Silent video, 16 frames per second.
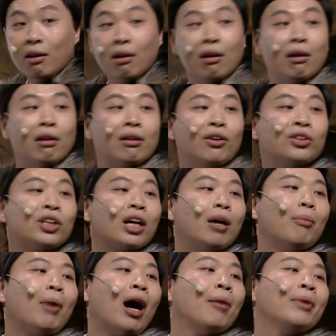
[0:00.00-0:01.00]
뭐지?
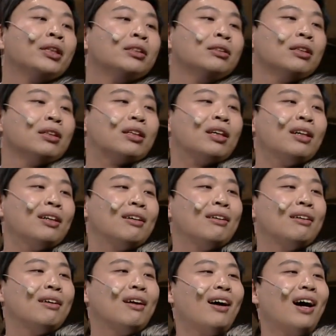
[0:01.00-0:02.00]
여자가 마음에 드니까
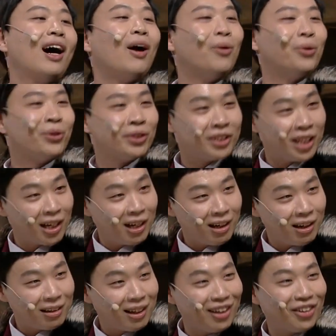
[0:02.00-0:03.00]
아 오늘은
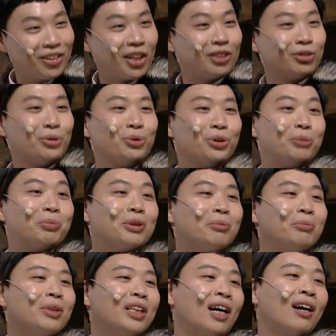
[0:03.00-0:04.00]
제가 데려다 주고
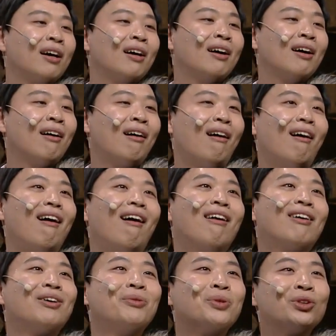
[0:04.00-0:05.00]
싶습니다. 어, 대화
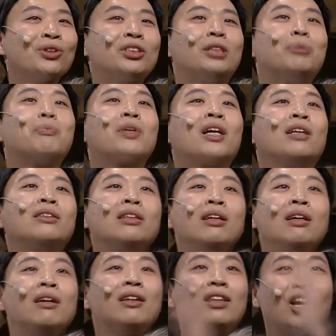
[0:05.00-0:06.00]
아, 그러면서 이제?
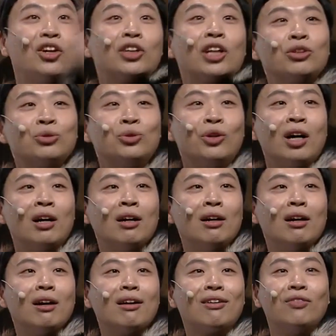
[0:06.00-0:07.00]
집까지 데려다 준 거야.
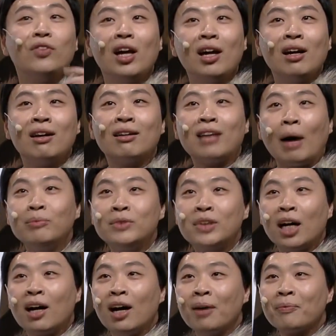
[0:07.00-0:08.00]
어. 근데
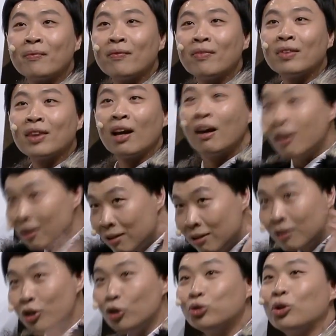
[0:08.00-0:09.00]
남자가
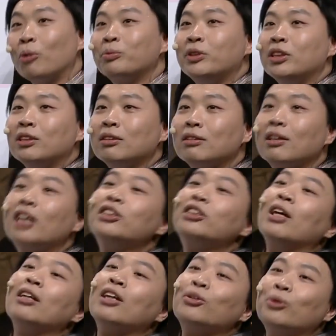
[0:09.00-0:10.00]
이럴 순 없지.
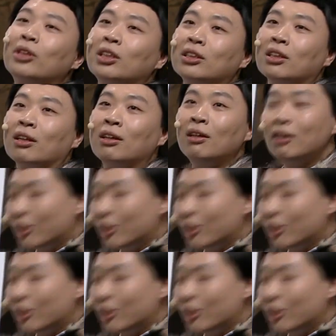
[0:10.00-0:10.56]
다시 데려다 줘야 되잖아.